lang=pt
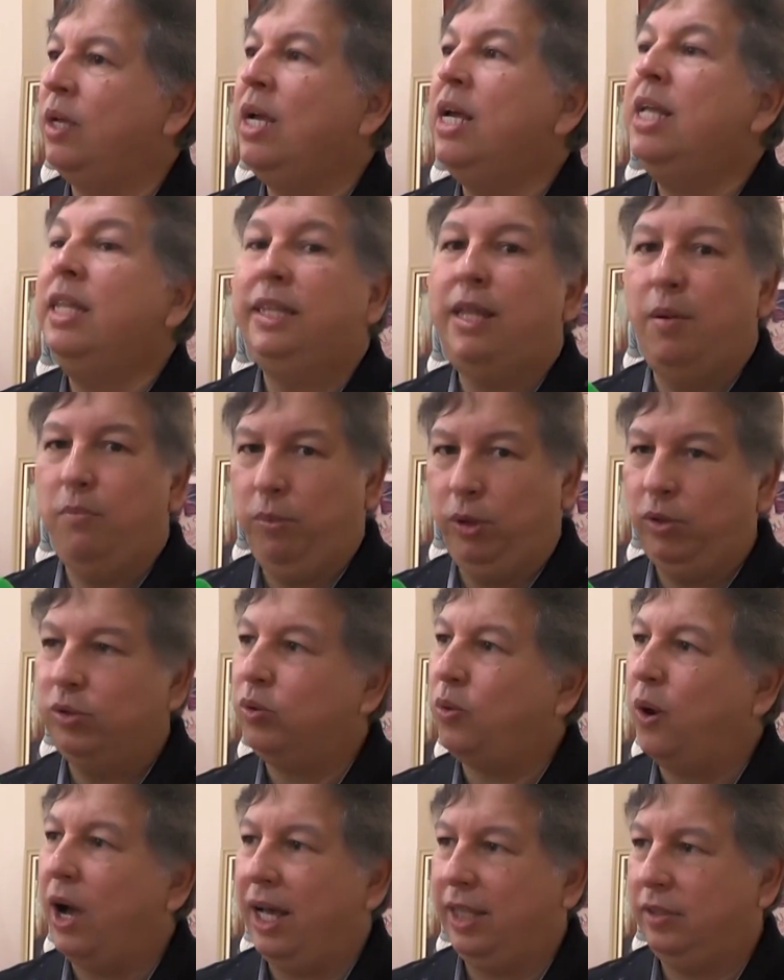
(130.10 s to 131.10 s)
né? Tem
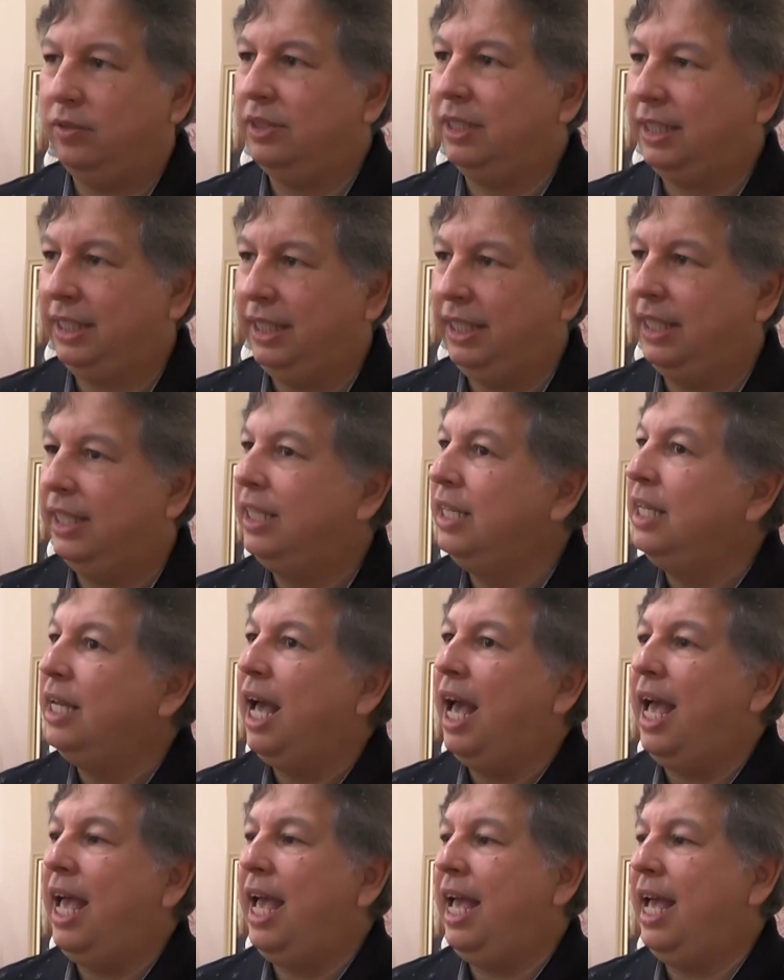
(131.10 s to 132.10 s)
muitos quadros aqui.
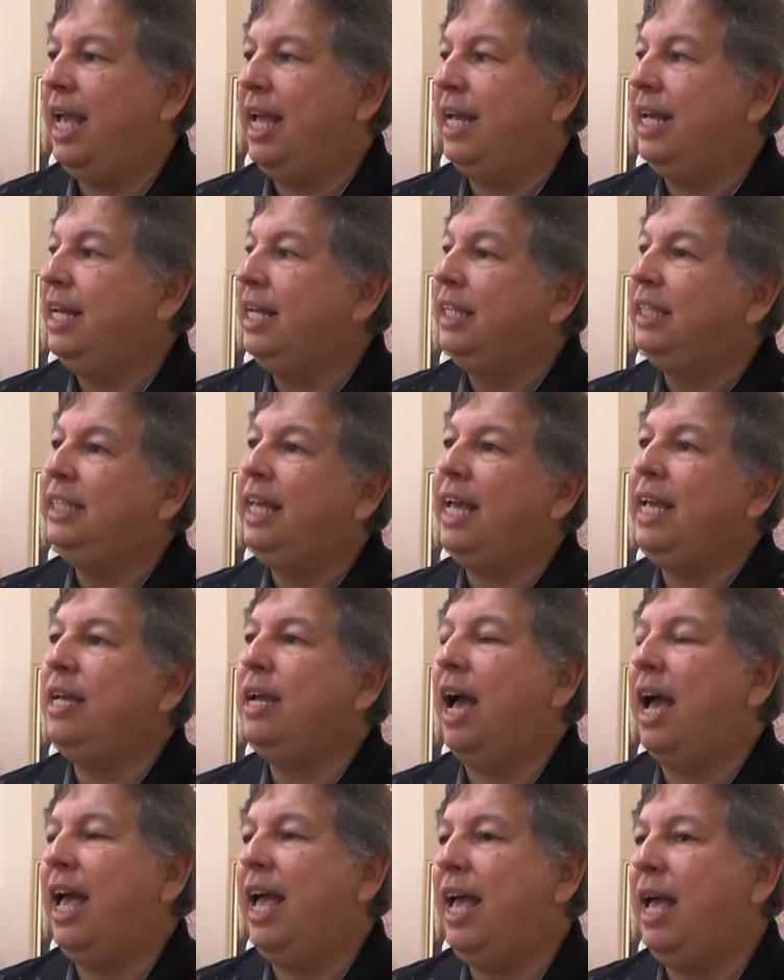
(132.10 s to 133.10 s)
É,
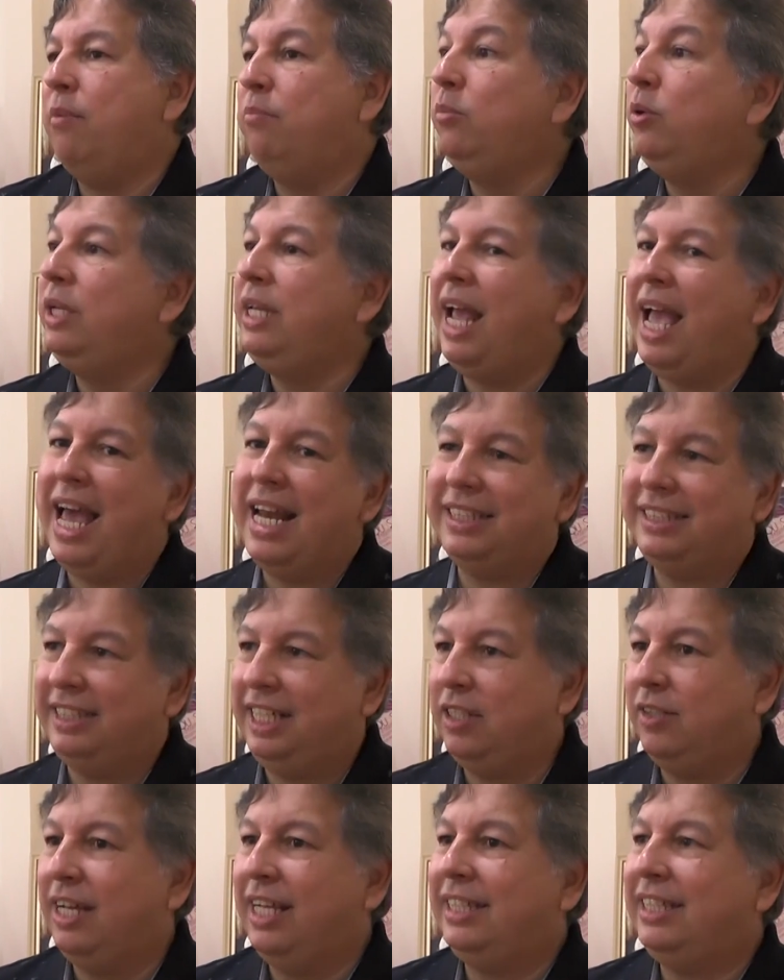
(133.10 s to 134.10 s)
tem é, mulheres
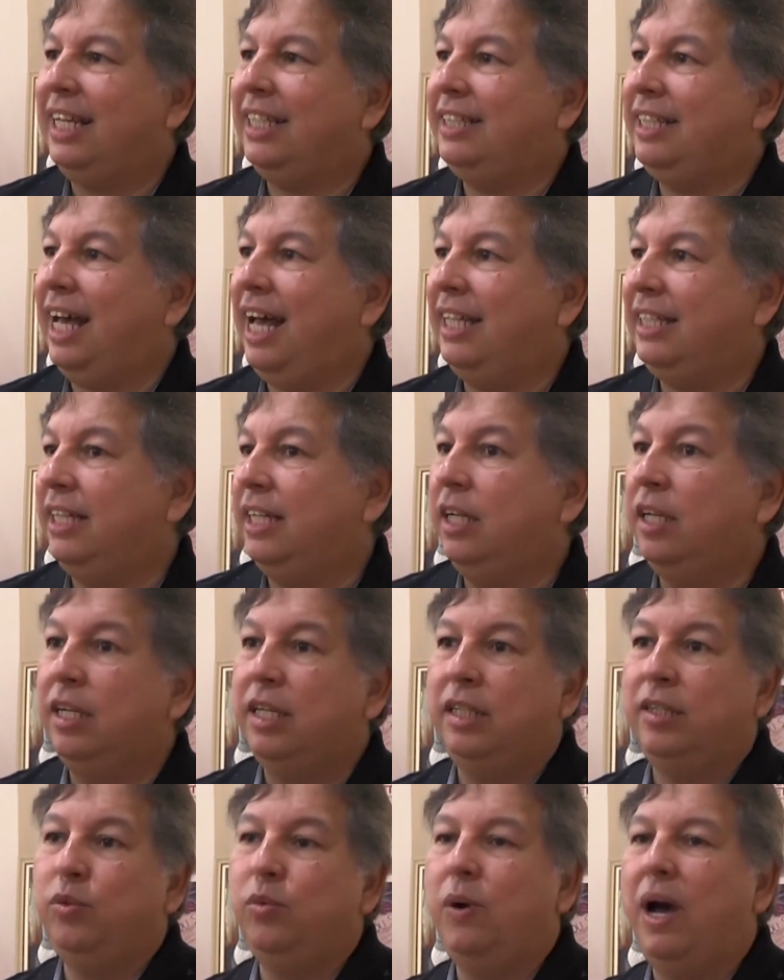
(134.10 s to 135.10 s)
sendo retratadas
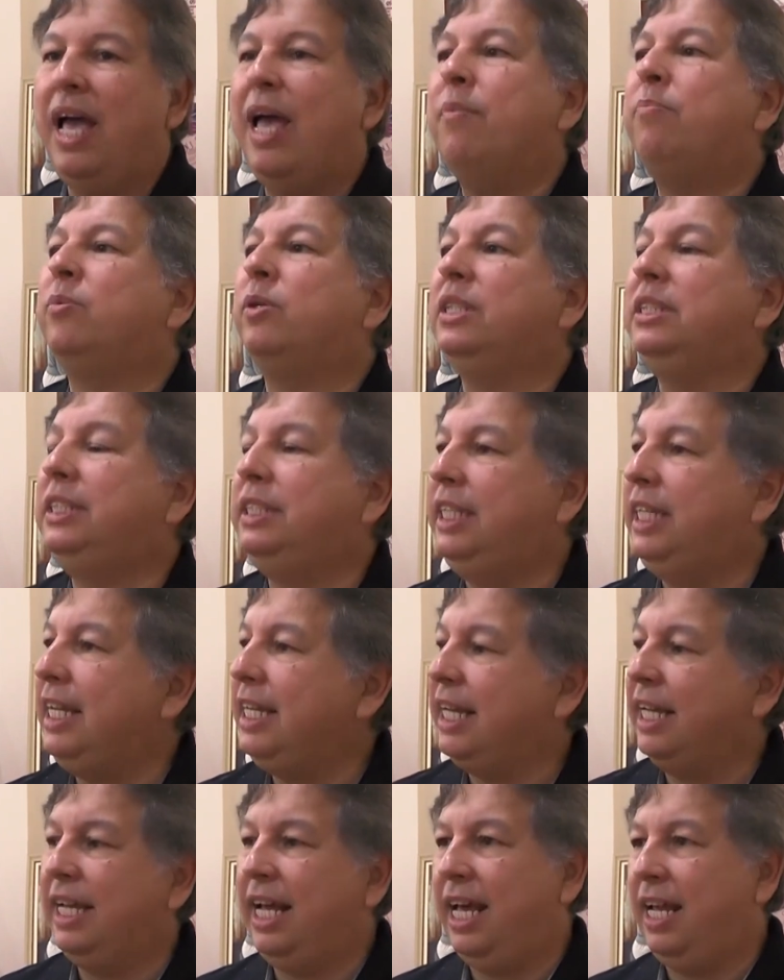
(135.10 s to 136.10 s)
numa época
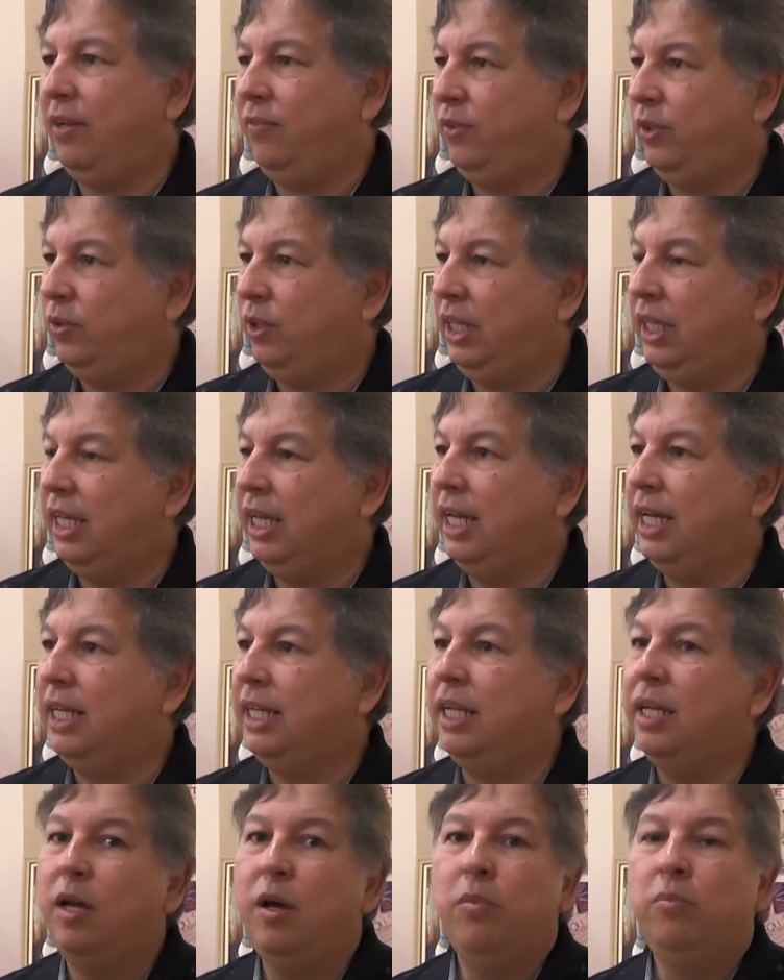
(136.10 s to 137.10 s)
antiga, na era
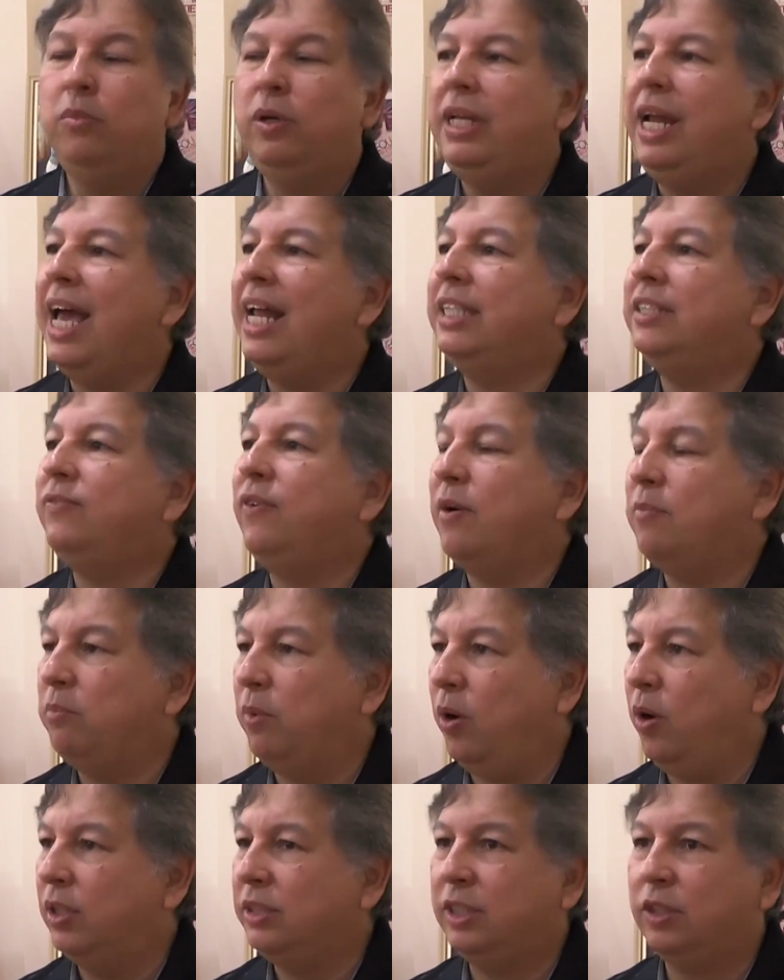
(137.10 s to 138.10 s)
vitoriana, mulheres
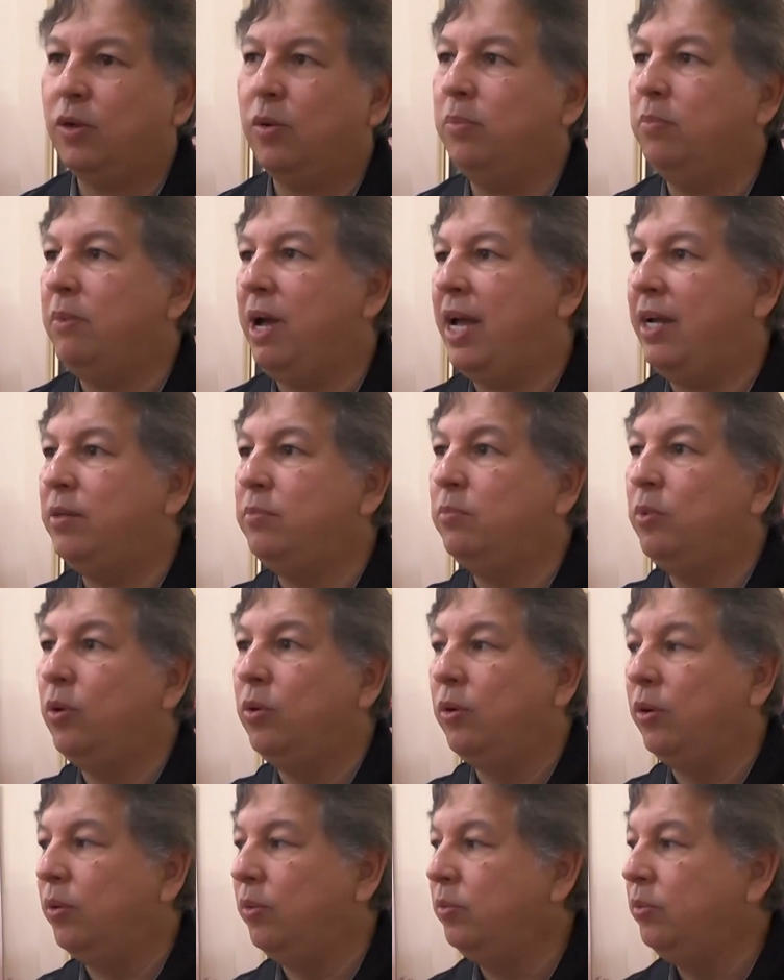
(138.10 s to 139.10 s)
famosas como Mary
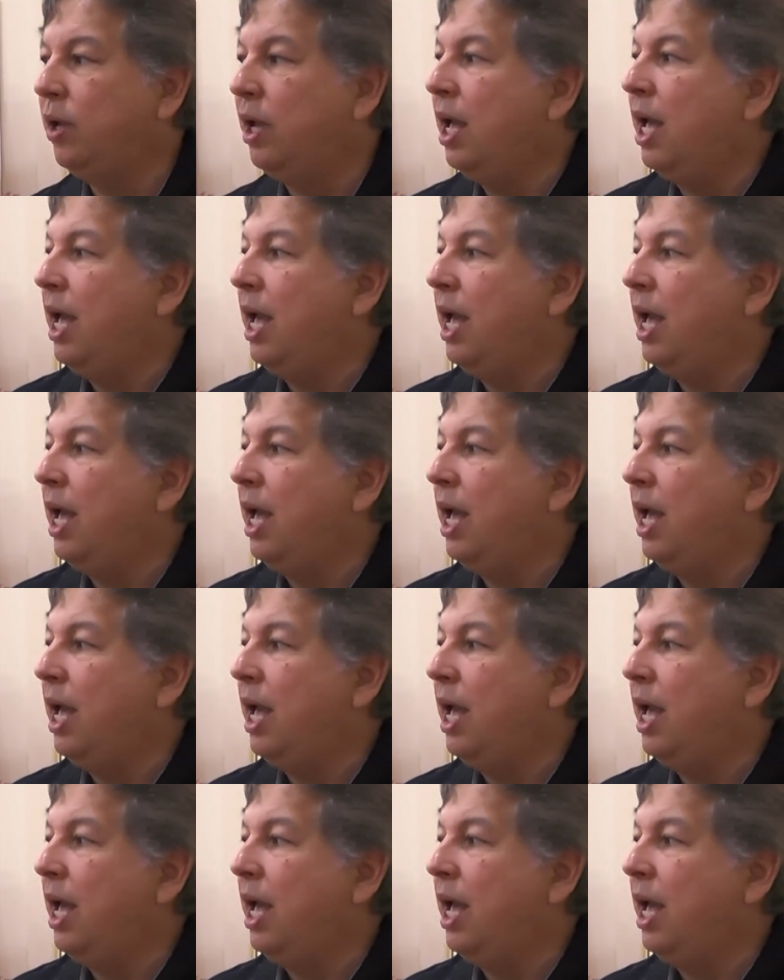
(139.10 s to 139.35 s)
Monroe,